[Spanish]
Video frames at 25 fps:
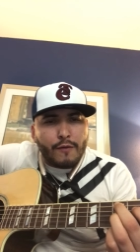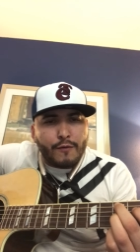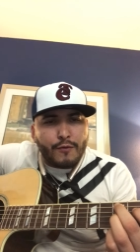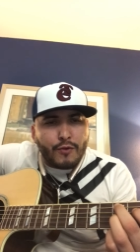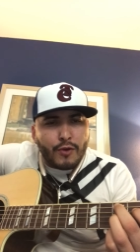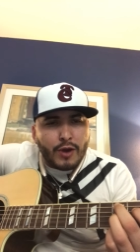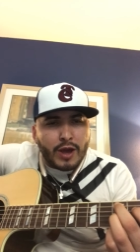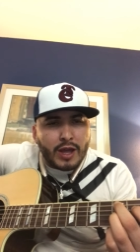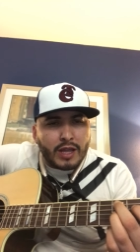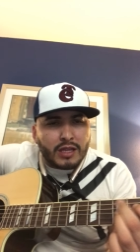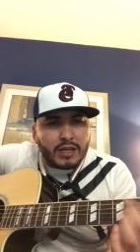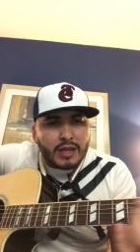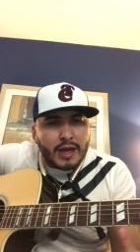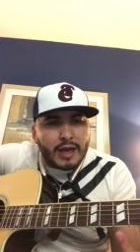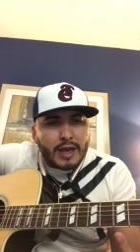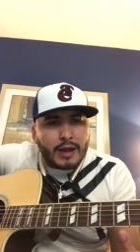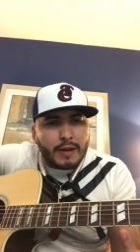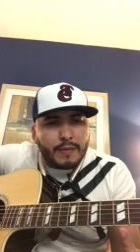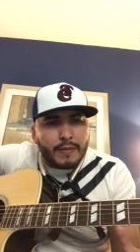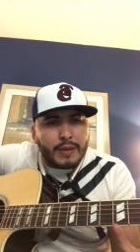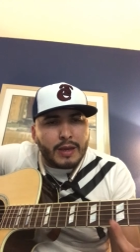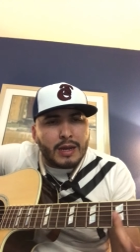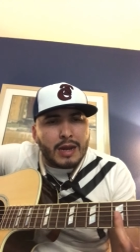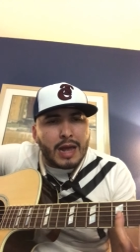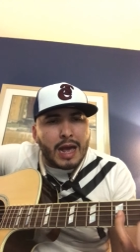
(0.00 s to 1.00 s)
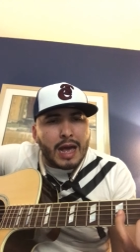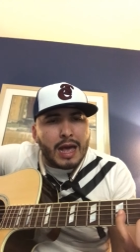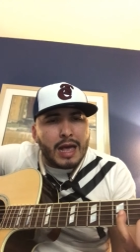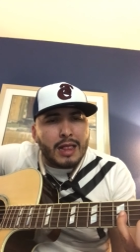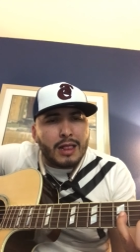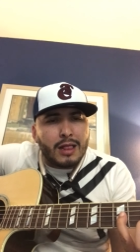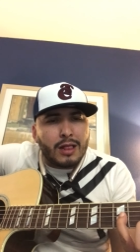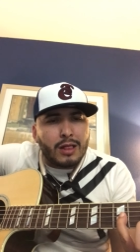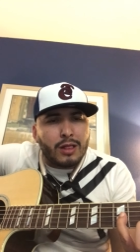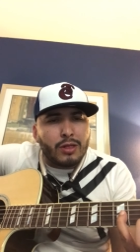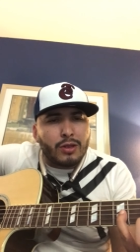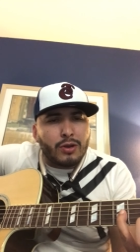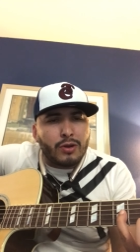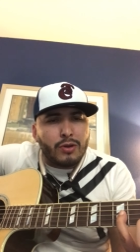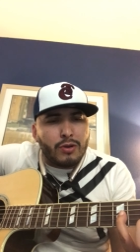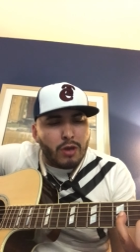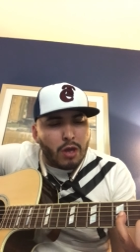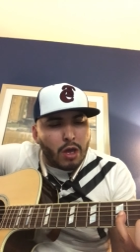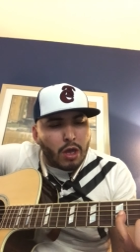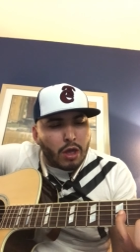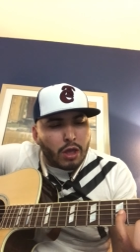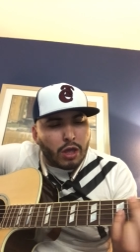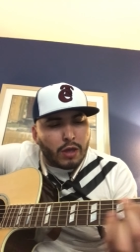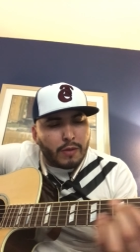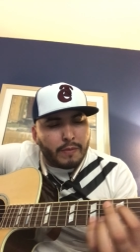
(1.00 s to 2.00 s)
fue terminando
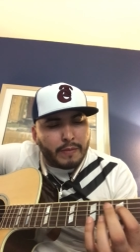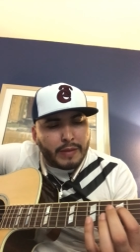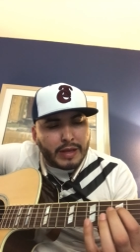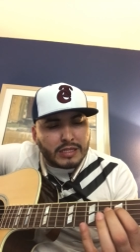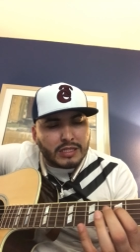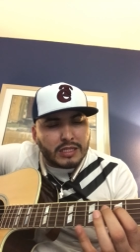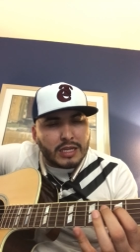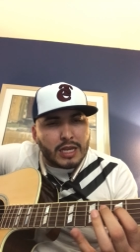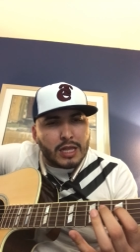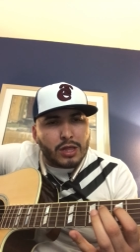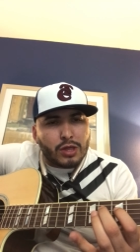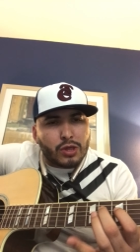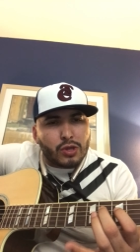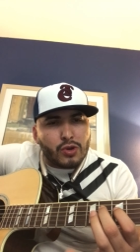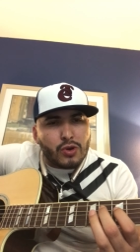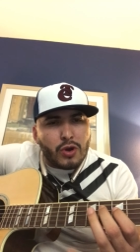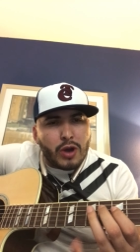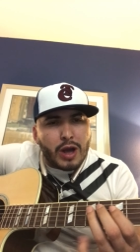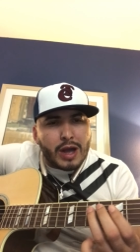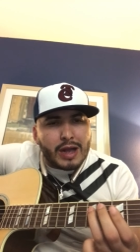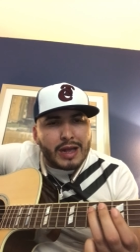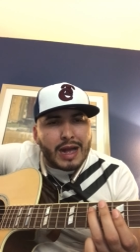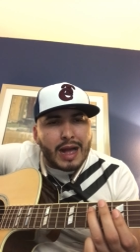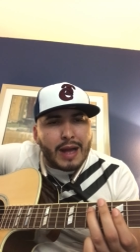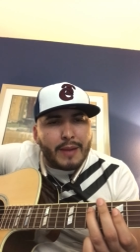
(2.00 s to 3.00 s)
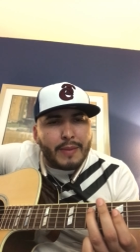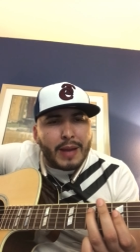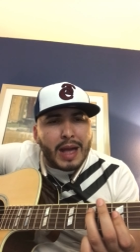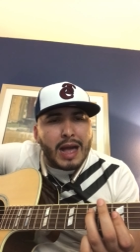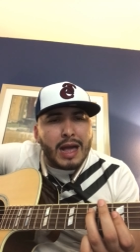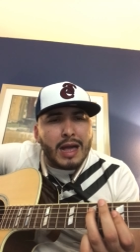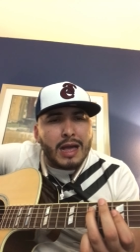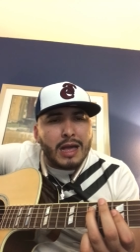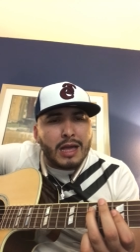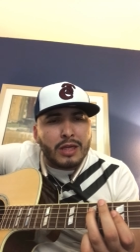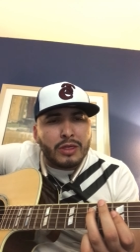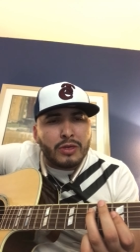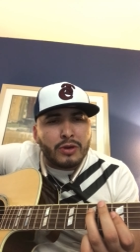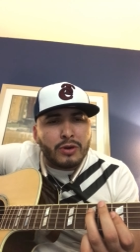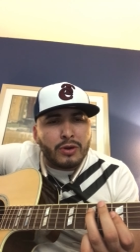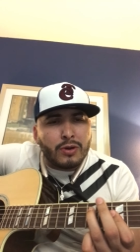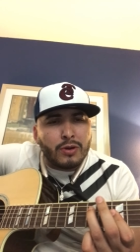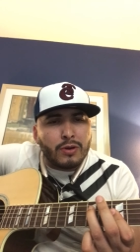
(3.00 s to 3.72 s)
y me siento acabado.